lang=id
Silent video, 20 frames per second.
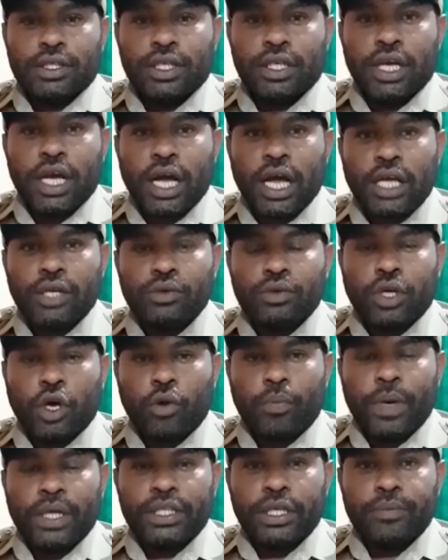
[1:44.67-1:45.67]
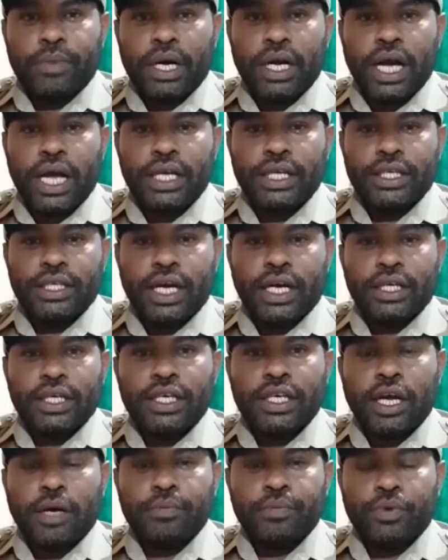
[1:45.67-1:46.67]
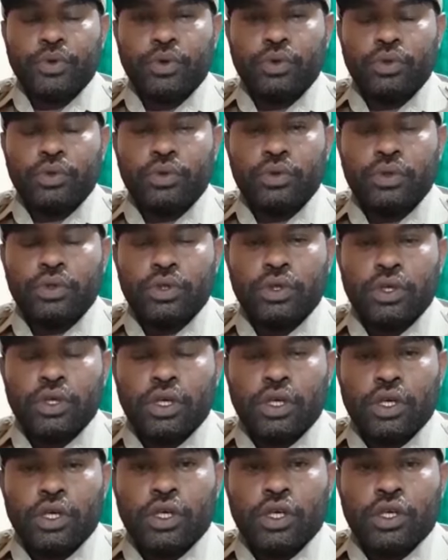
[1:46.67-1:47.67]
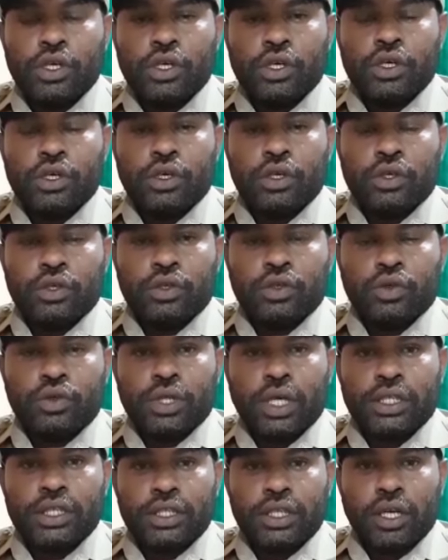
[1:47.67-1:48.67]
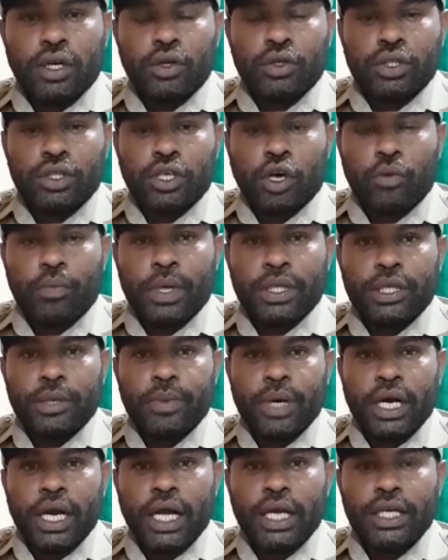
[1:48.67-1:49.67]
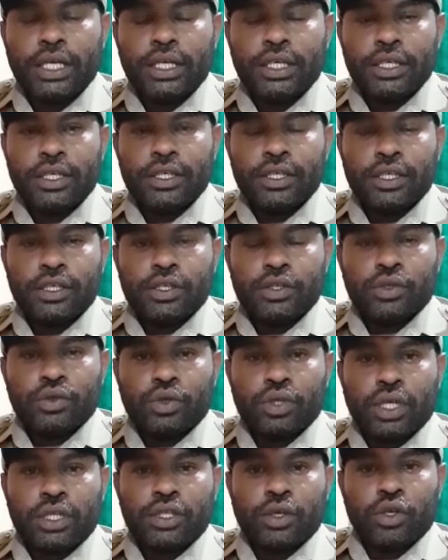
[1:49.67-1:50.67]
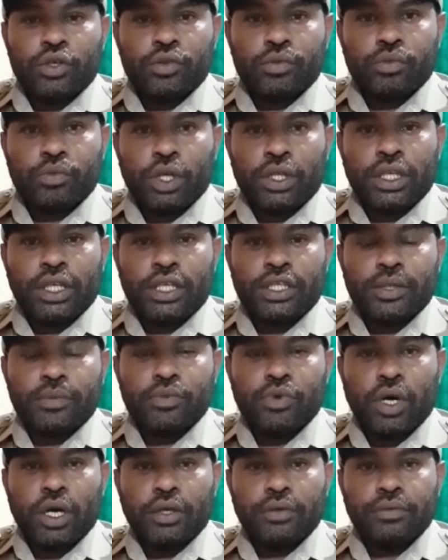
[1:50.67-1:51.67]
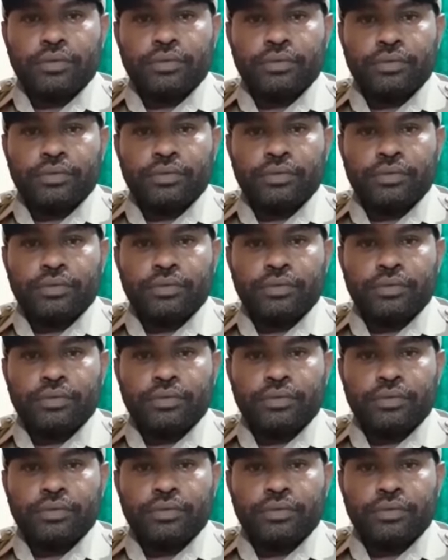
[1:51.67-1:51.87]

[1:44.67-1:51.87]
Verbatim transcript: Dirgahayu Kabupaten Banggai yang ke-60, sukses terus Kabupaten Banggai, sukses terus buat kita semua.